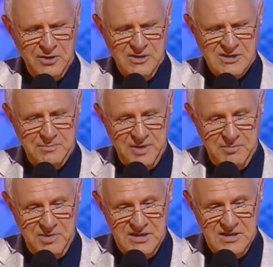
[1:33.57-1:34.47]
Короче,
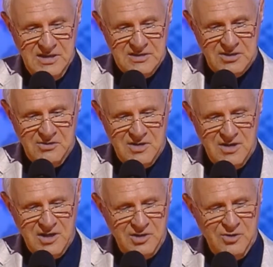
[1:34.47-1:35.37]
прибеднился он,
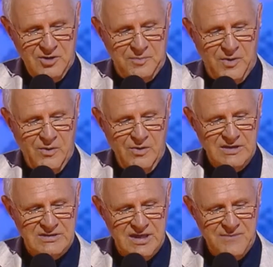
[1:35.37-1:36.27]
идет по
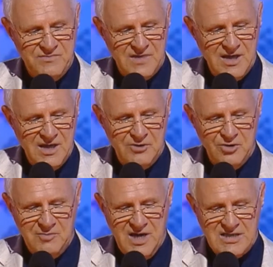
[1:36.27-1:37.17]
улице, и
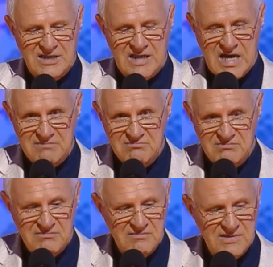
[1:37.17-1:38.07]
тут моя жена
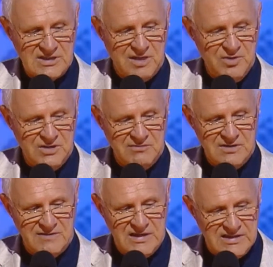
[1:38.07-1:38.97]
с работы
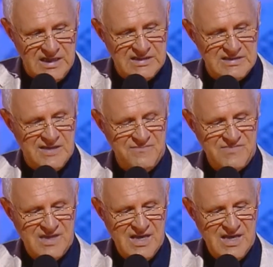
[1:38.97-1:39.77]
возвращается.